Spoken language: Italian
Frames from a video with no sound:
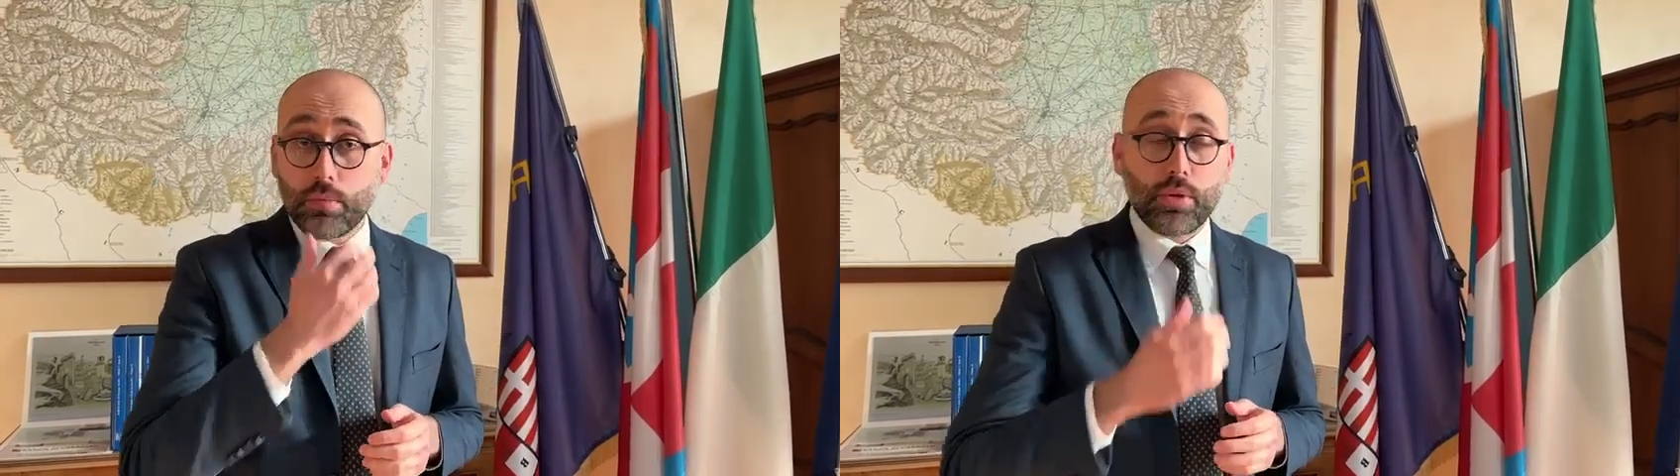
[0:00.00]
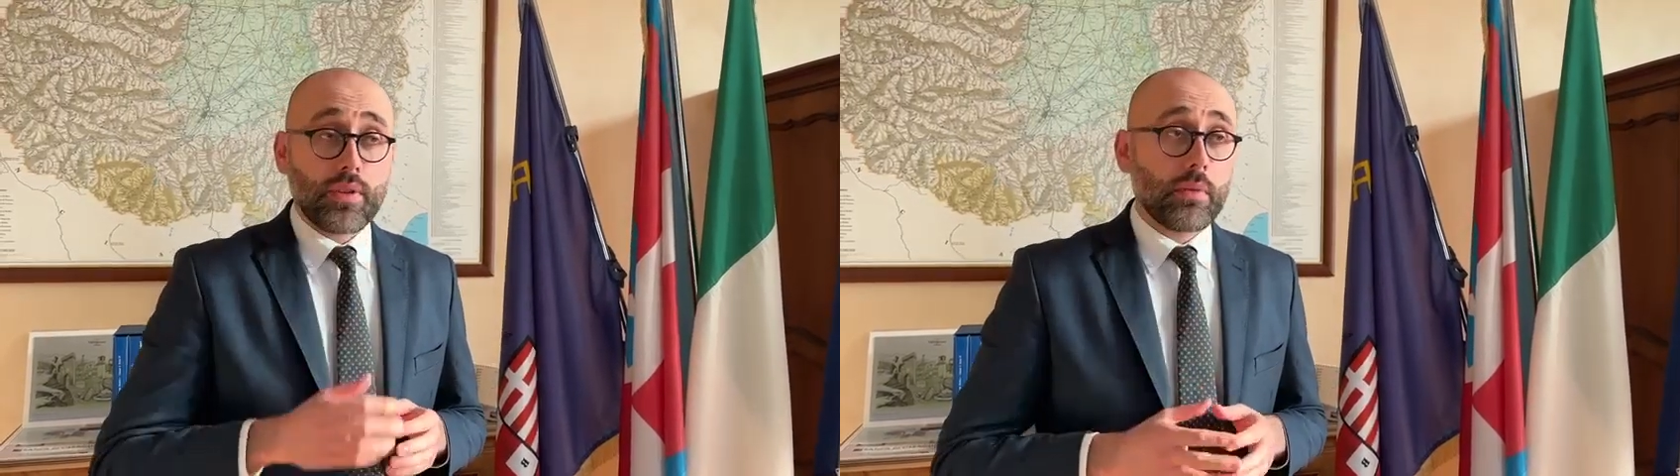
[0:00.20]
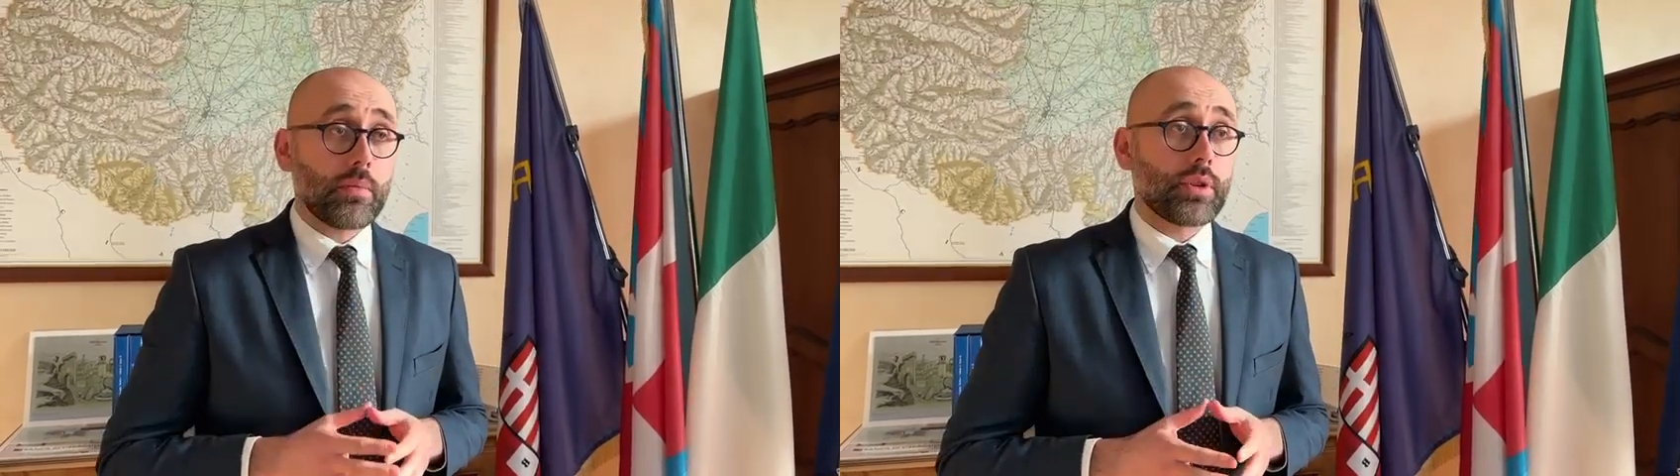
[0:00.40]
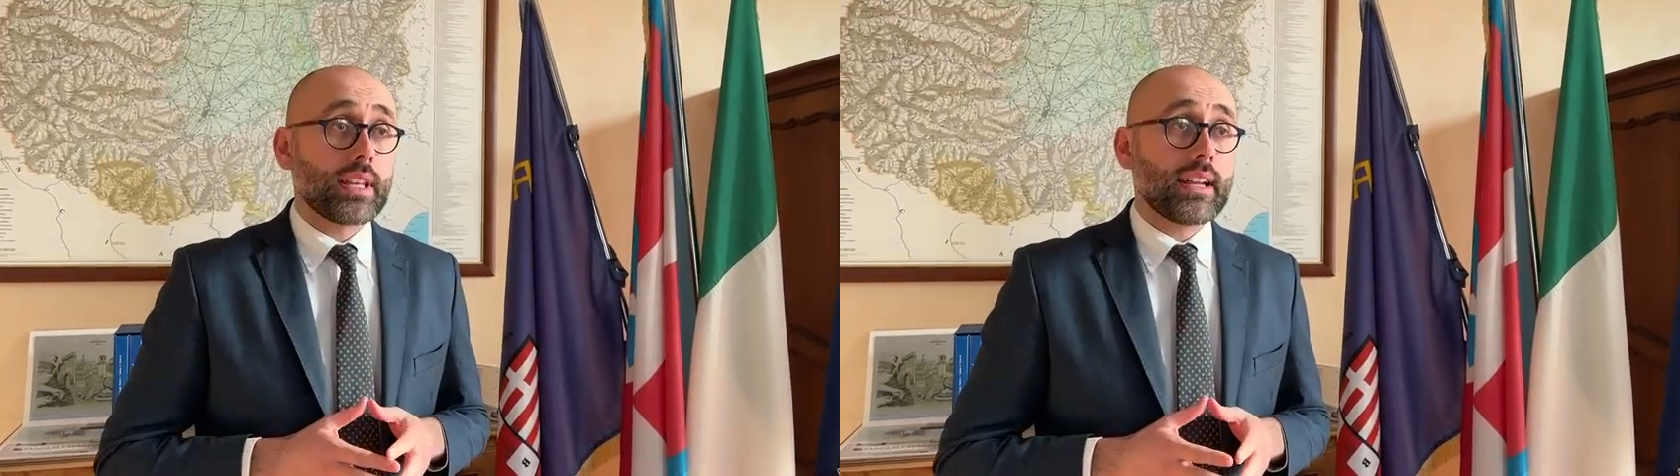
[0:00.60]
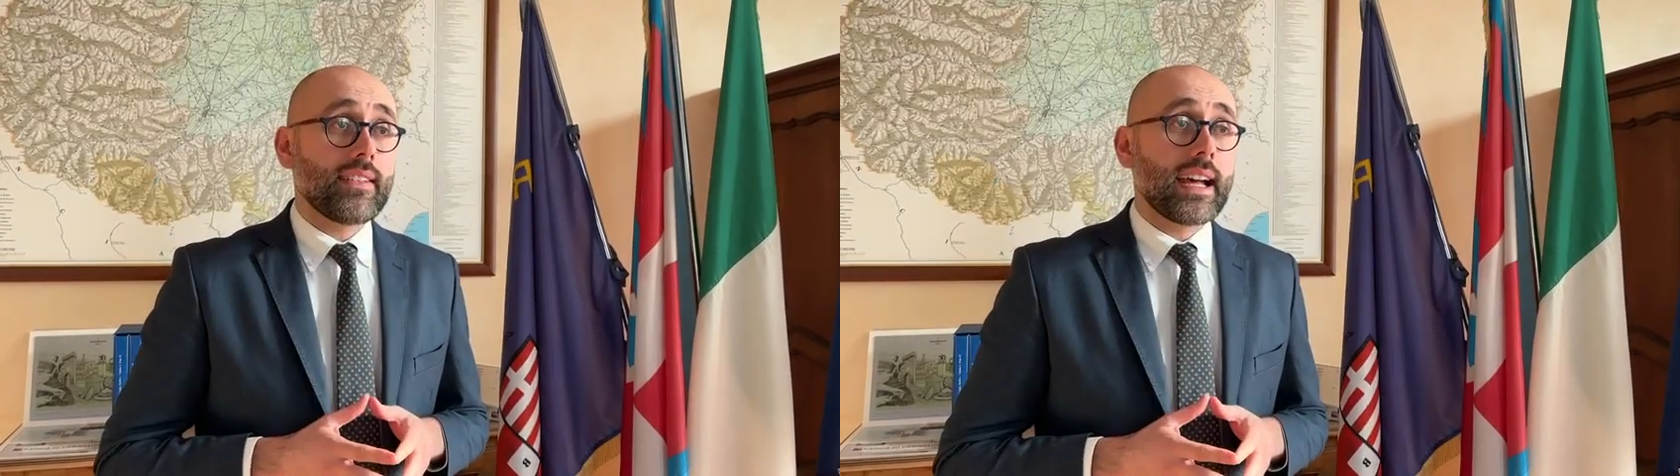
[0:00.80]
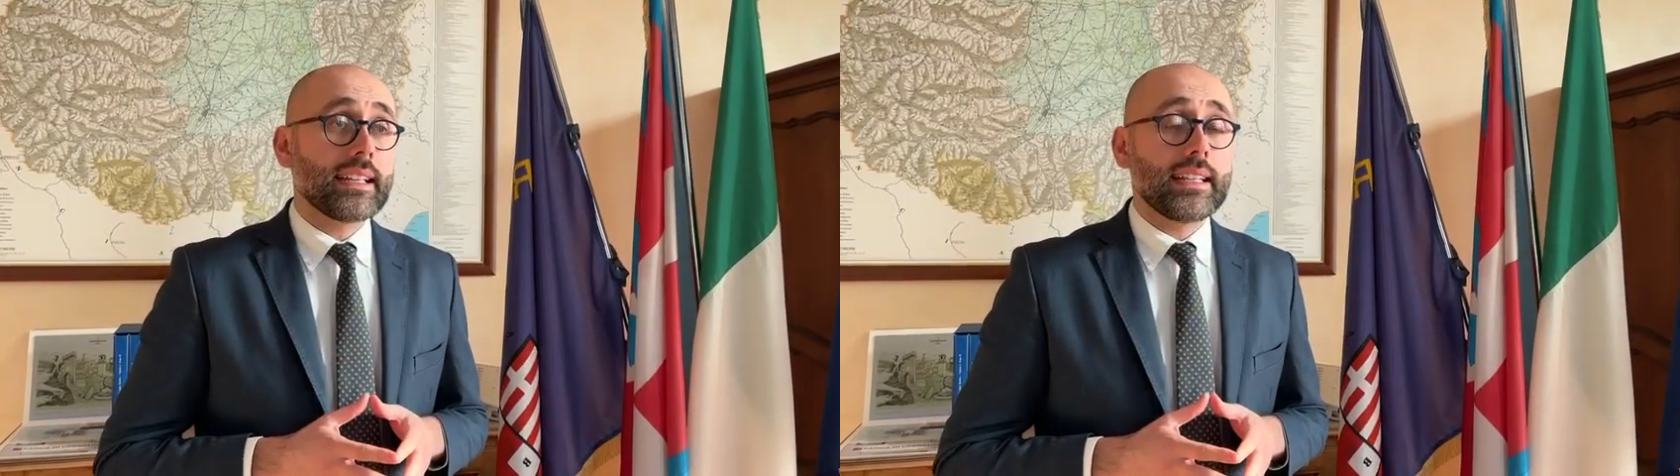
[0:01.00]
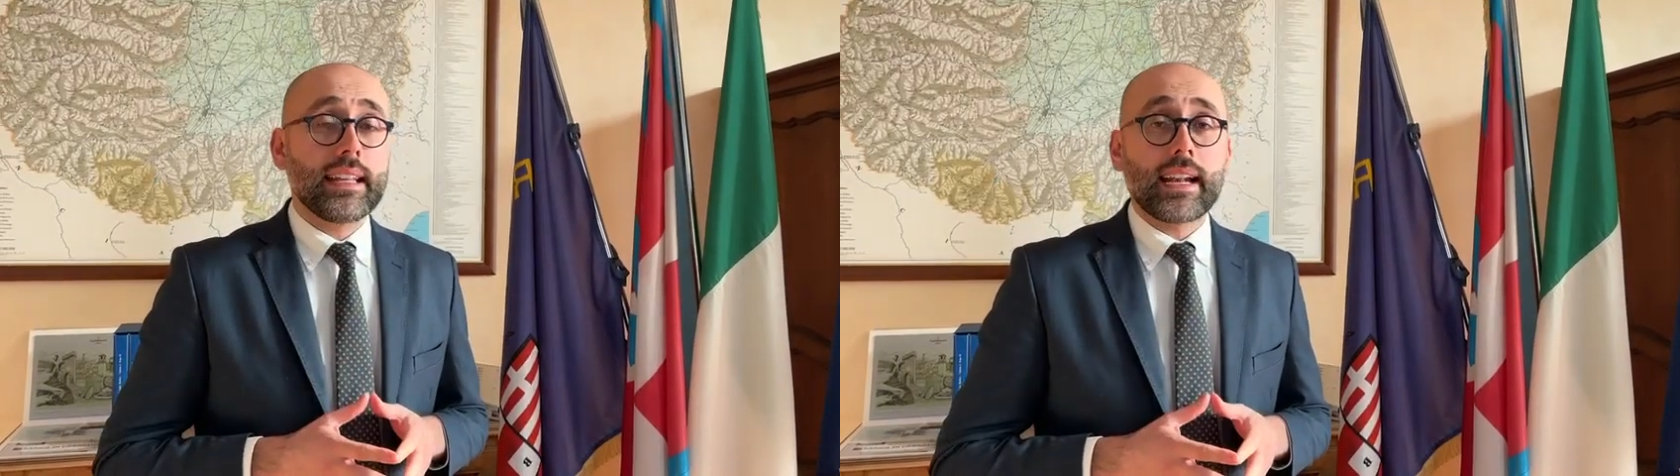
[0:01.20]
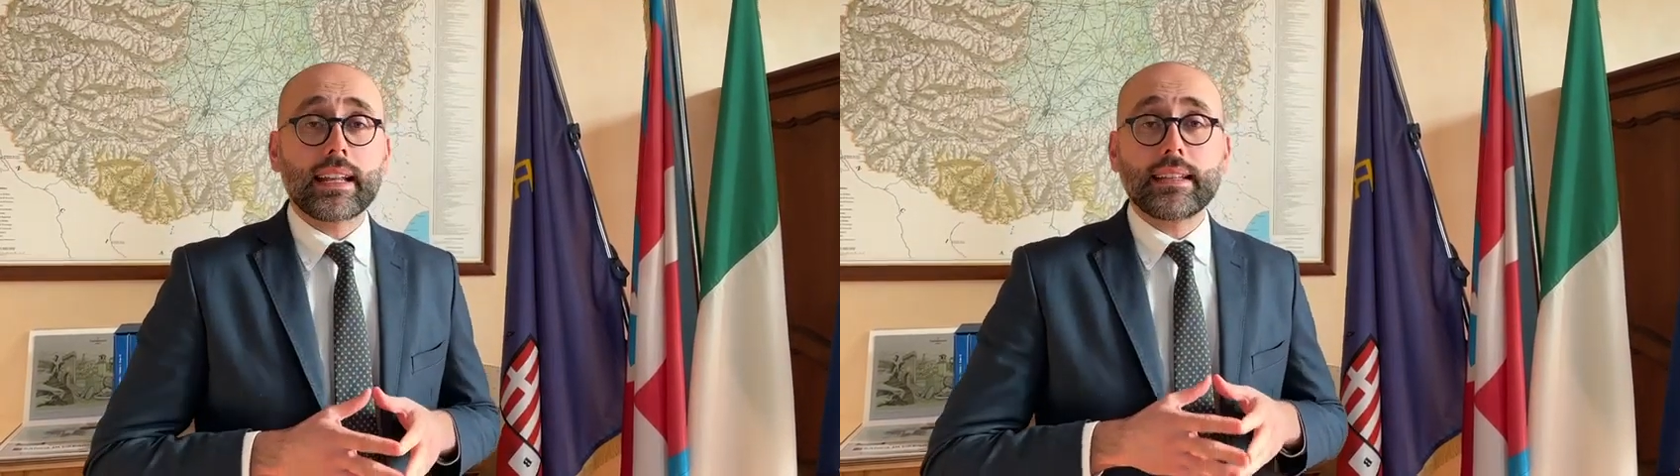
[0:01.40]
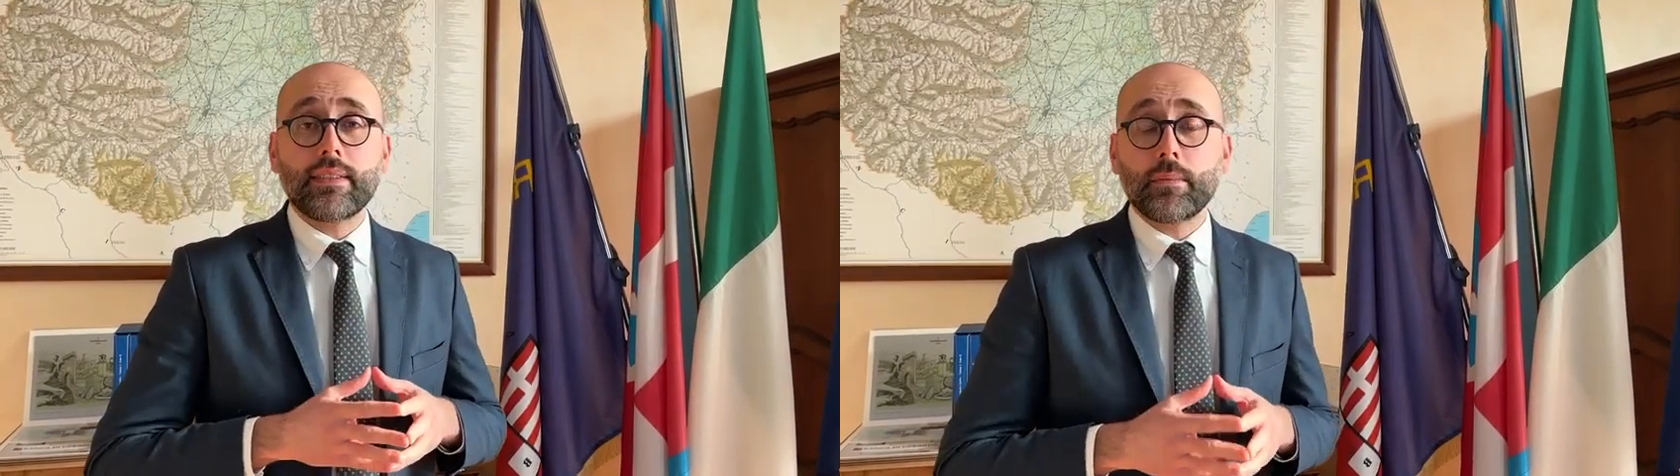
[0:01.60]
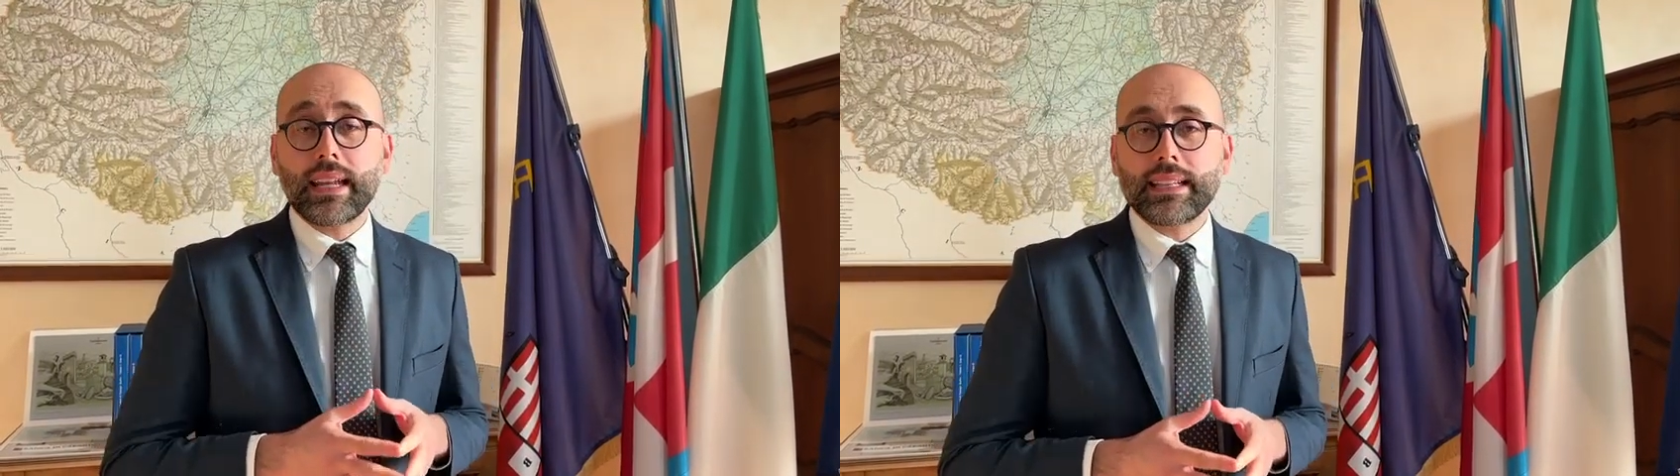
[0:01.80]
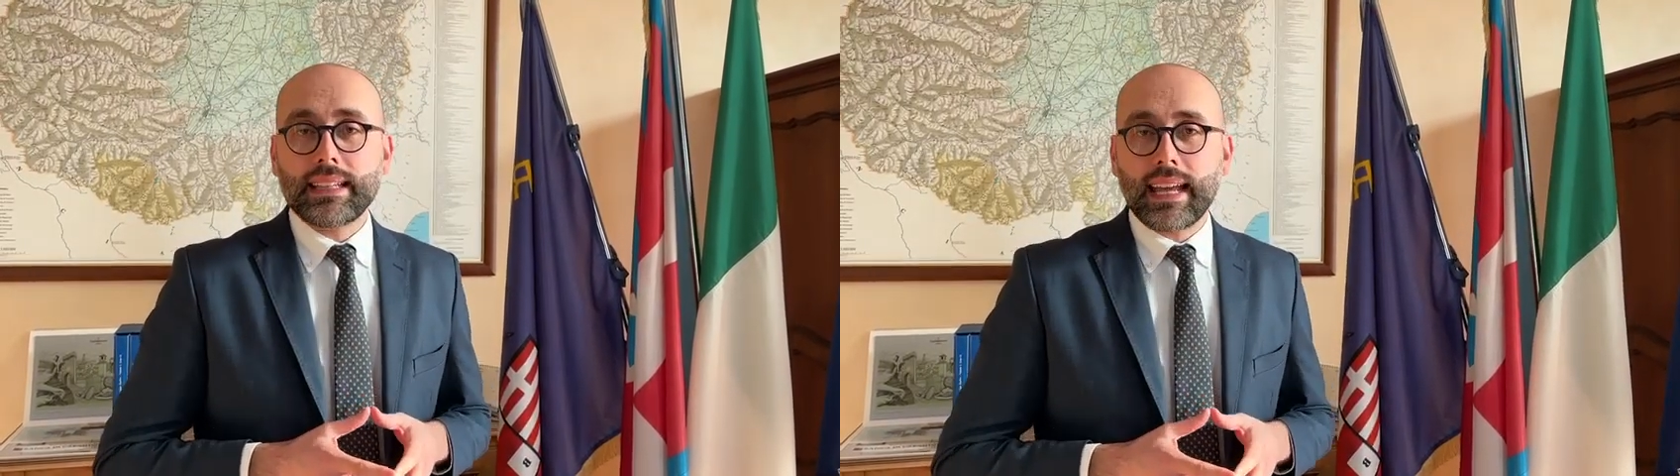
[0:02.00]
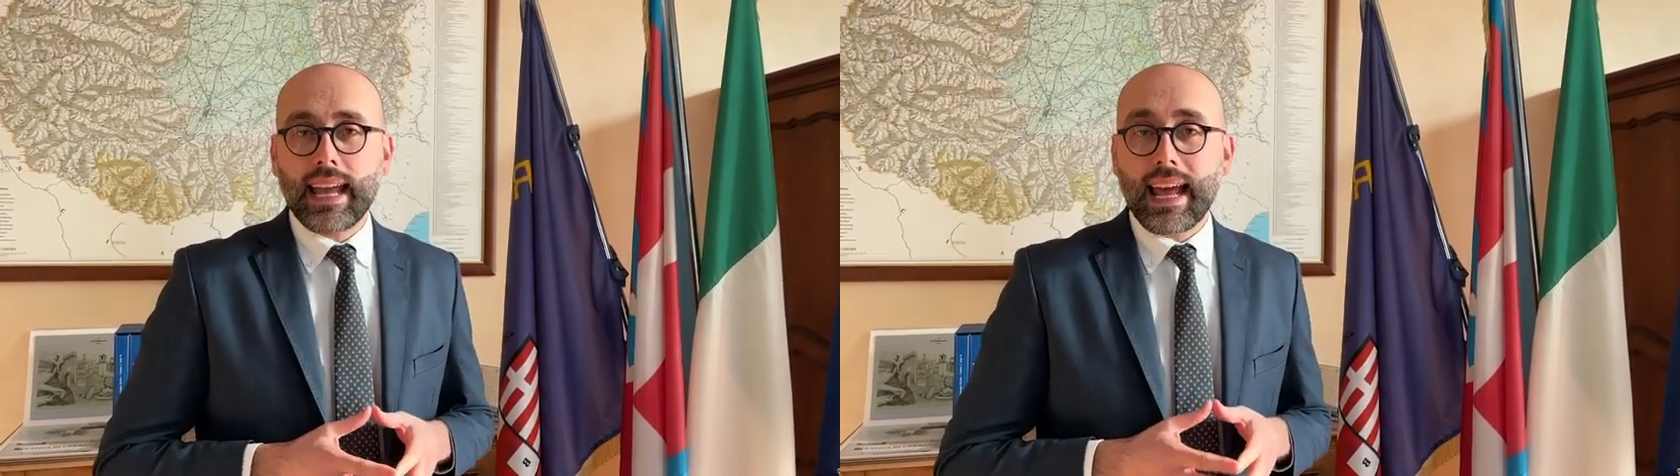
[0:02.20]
proviamo a portare avanti relativamente